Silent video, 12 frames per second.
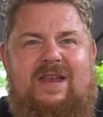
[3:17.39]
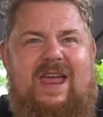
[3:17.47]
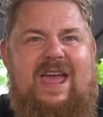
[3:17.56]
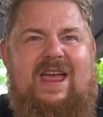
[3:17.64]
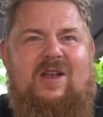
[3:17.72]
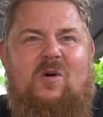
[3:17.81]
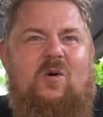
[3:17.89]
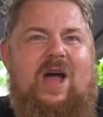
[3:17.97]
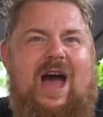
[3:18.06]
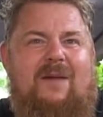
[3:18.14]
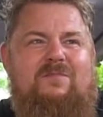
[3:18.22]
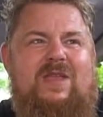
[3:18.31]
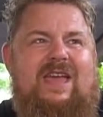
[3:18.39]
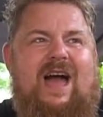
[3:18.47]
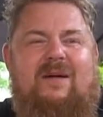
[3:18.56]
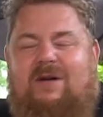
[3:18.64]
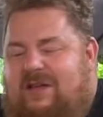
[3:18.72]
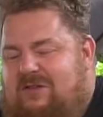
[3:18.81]
Nee, Low Carb
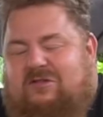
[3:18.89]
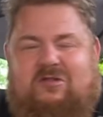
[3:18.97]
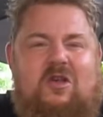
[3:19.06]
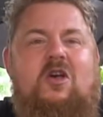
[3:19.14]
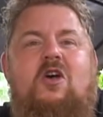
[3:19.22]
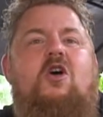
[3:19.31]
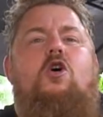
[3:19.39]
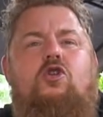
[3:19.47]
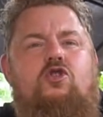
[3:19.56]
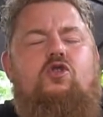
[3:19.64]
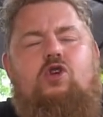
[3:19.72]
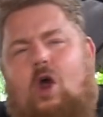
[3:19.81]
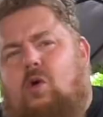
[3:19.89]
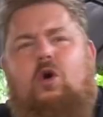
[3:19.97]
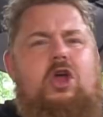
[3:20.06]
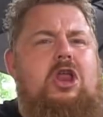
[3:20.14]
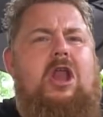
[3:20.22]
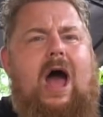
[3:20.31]
nicht, aber ist
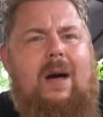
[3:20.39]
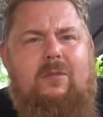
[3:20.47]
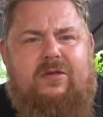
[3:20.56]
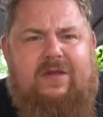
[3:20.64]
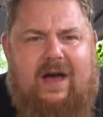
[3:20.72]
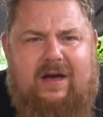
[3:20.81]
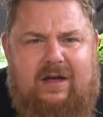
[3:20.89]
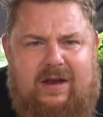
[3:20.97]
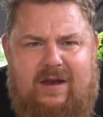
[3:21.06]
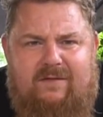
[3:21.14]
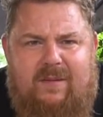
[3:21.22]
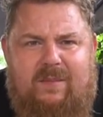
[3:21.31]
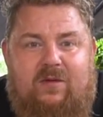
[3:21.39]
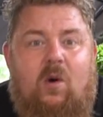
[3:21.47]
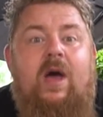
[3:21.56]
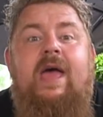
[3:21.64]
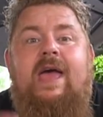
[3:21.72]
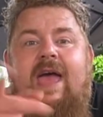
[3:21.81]
kalorienarme Sache, nennen wir das mal
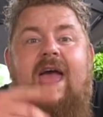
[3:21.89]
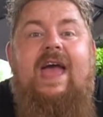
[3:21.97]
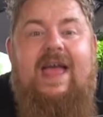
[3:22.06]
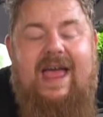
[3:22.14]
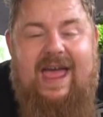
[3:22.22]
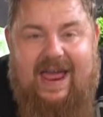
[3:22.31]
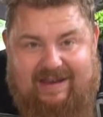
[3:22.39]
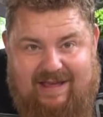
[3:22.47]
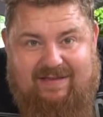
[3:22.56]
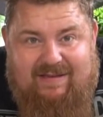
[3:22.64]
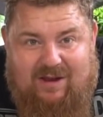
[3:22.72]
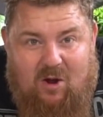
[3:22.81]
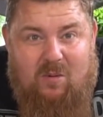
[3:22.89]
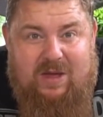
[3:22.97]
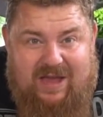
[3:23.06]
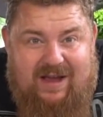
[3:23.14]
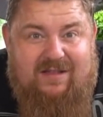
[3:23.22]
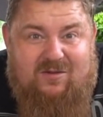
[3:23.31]
so. Es ist, glaube
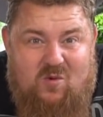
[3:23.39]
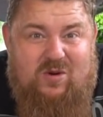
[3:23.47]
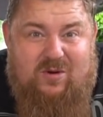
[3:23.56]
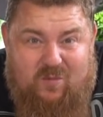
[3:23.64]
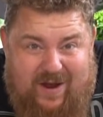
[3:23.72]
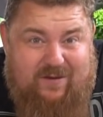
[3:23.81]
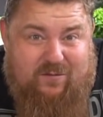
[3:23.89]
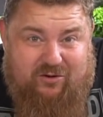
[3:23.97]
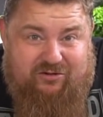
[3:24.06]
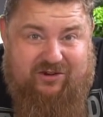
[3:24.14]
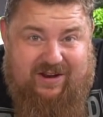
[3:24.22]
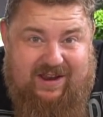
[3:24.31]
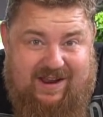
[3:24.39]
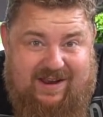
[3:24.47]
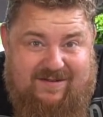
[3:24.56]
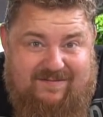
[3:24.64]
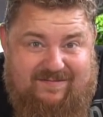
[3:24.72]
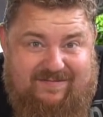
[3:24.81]
ich, ein ganz gutes Weight Watcher
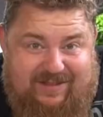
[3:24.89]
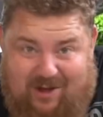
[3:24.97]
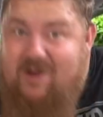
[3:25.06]
Dingen. So.